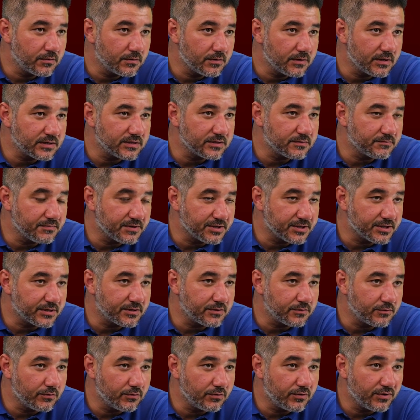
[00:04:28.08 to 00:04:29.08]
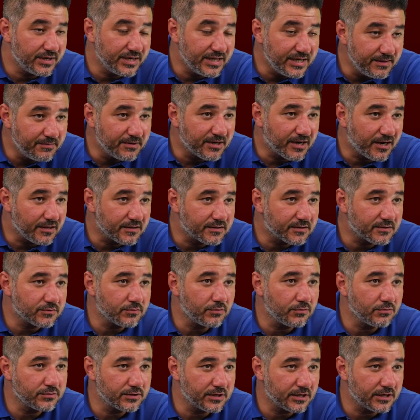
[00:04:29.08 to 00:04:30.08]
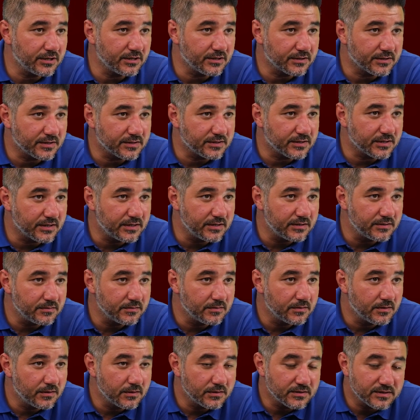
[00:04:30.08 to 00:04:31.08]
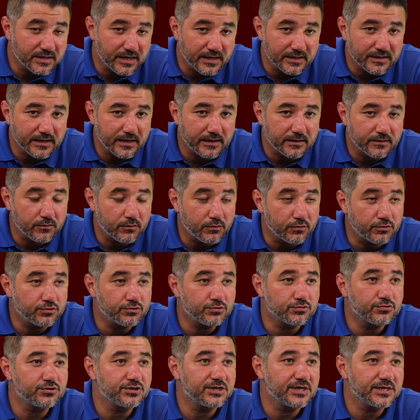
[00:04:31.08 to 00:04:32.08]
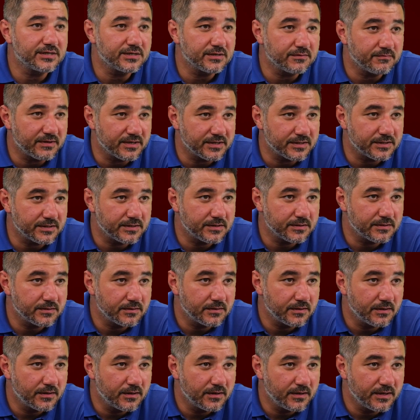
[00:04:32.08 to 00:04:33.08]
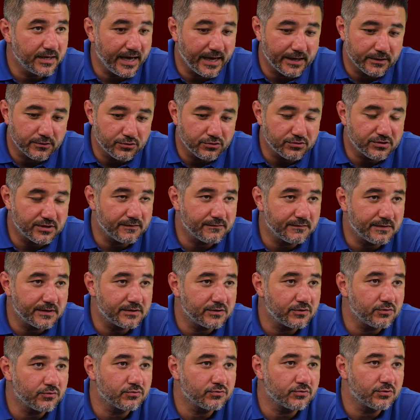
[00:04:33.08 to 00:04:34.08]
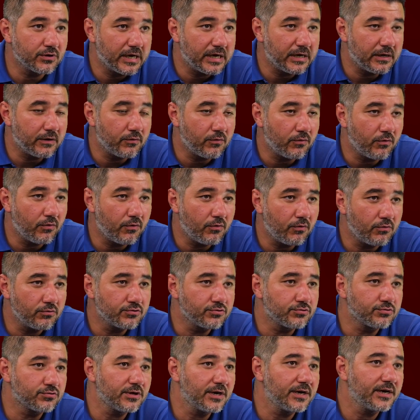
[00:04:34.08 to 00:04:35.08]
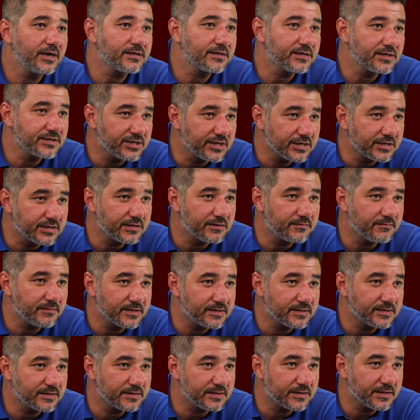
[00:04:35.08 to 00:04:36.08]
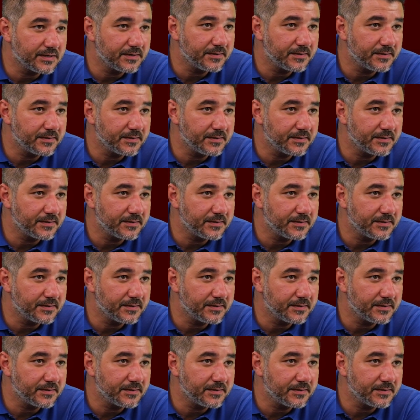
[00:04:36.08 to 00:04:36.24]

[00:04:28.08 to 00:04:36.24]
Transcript: Kasımpaşa'nın golü. İyi bir altısı olsa Galatasaray'ın zaten o şutu çektirmez. Yani Josef de Souza o, şutu hayatta çektirmez size.